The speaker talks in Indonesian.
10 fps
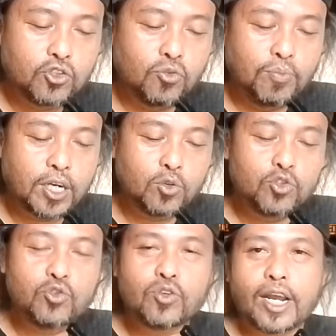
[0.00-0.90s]
Sumber
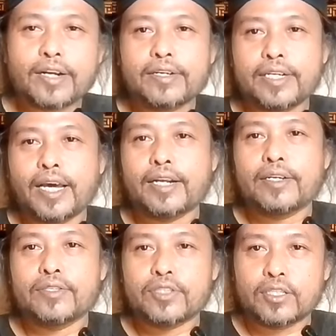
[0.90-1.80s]
rujukan
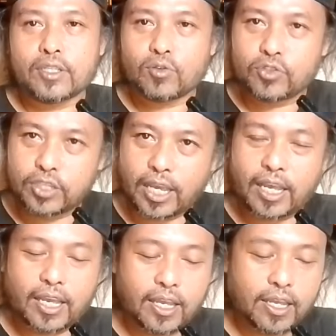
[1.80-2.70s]
dan
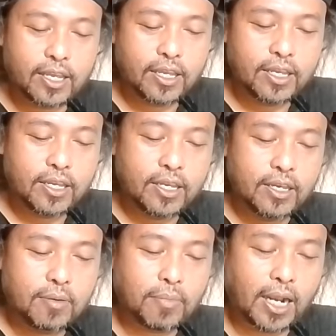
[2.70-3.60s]
seterusnya.
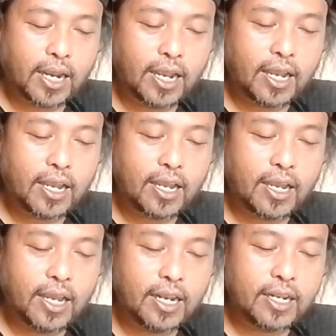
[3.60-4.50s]

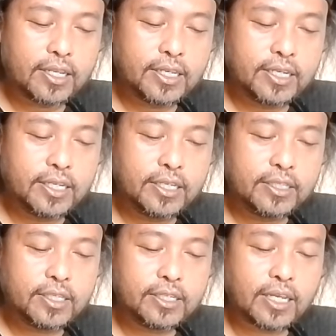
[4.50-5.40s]
Maka hal
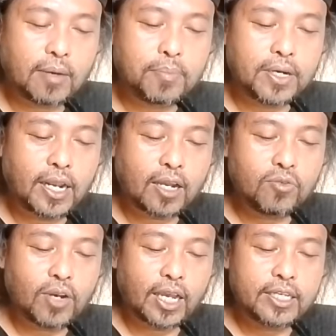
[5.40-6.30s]
ini tidak
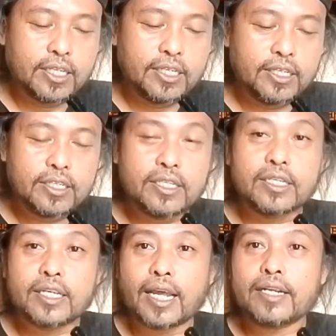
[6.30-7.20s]
berlaku lagi
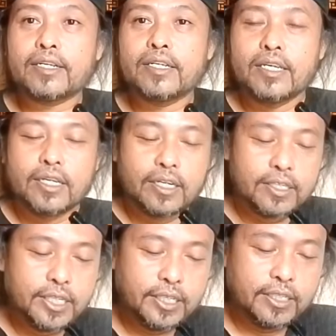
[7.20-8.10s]
dengan
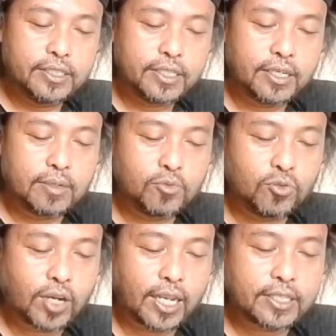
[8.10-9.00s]

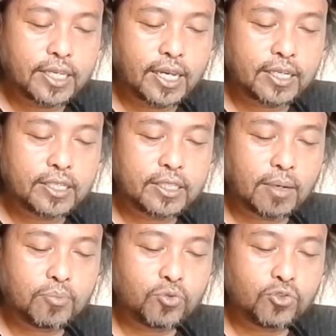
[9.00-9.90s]
ditemukannya
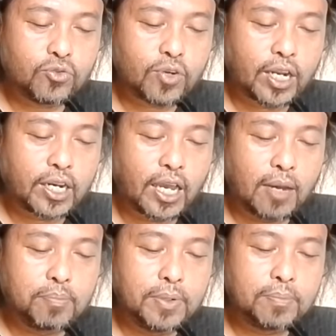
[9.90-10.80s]
kitab rujukan
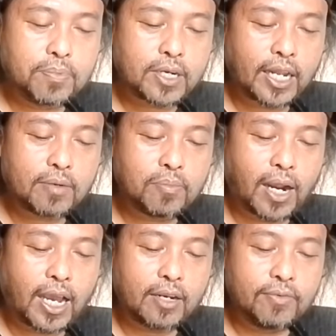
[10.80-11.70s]
Habib
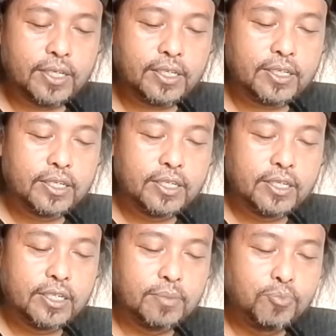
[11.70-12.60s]
Klan Palwi
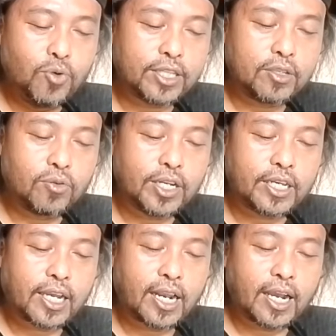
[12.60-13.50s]
dibuat
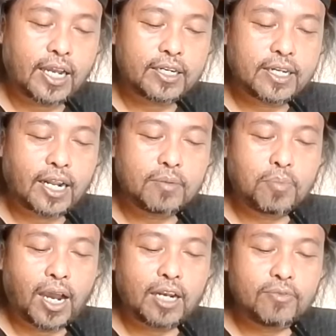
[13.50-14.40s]
oleh kalangan
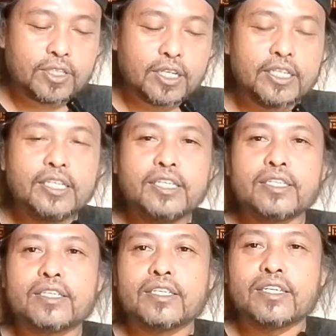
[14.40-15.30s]
Klan Palwi
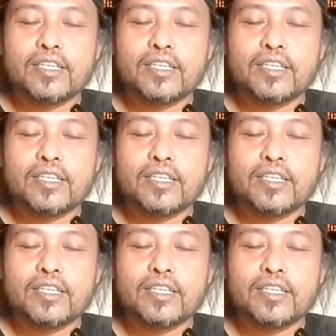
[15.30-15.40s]
sendiri